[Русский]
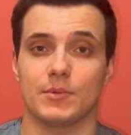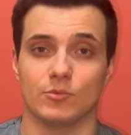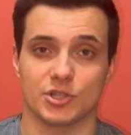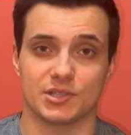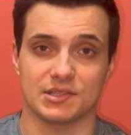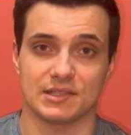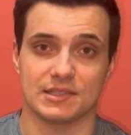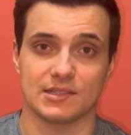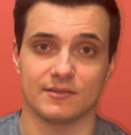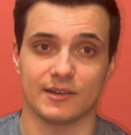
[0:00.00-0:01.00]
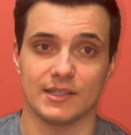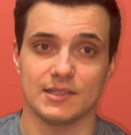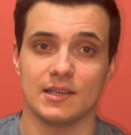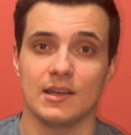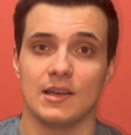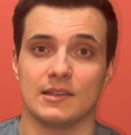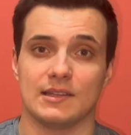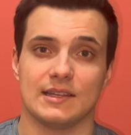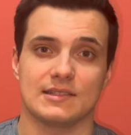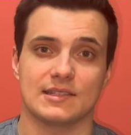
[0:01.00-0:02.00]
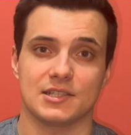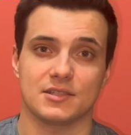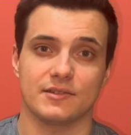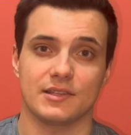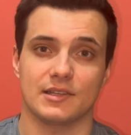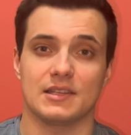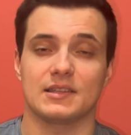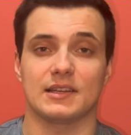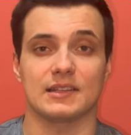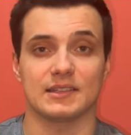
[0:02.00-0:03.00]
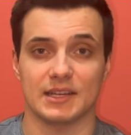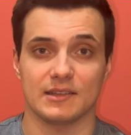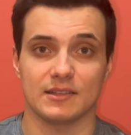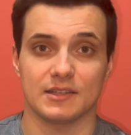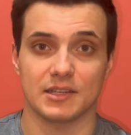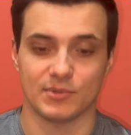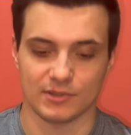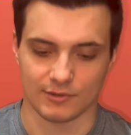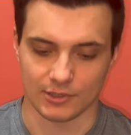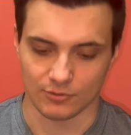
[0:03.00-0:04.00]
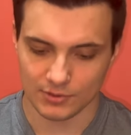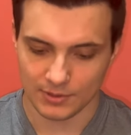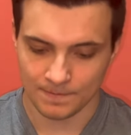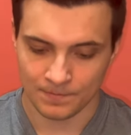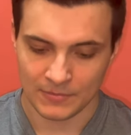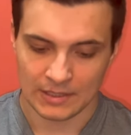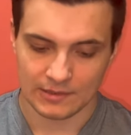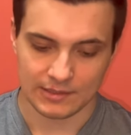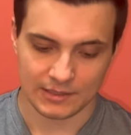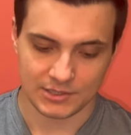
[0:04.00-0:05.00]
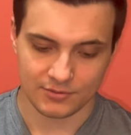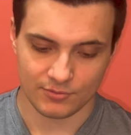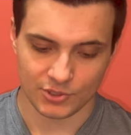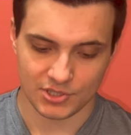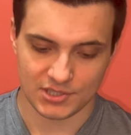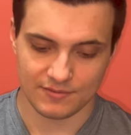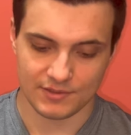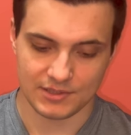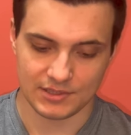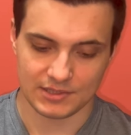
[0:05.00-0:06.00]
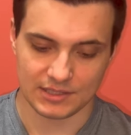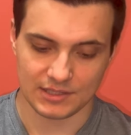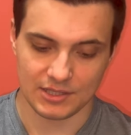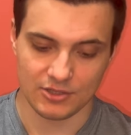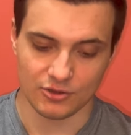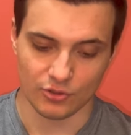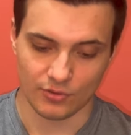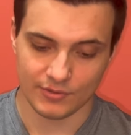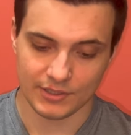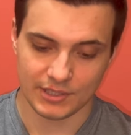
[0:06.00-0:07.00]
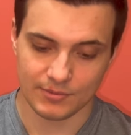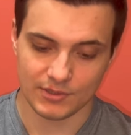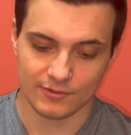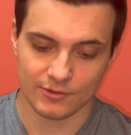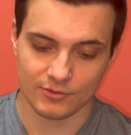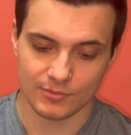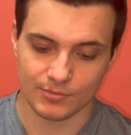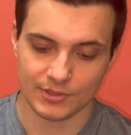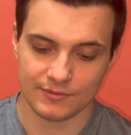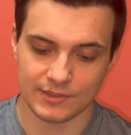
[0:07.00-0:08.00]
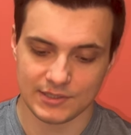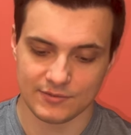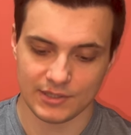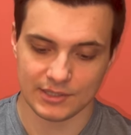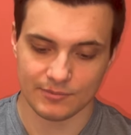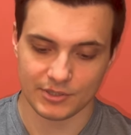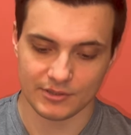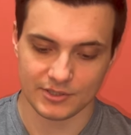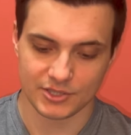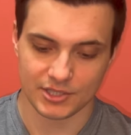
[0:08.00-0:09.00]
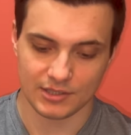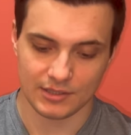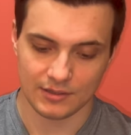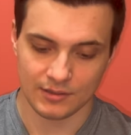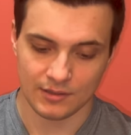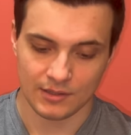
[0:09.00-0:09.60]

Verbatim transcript: можете создавать для отслеживания каких-то конкретных криптовалют. Также вы можете видеть, какие новые криптовалюты появились в данном приложении –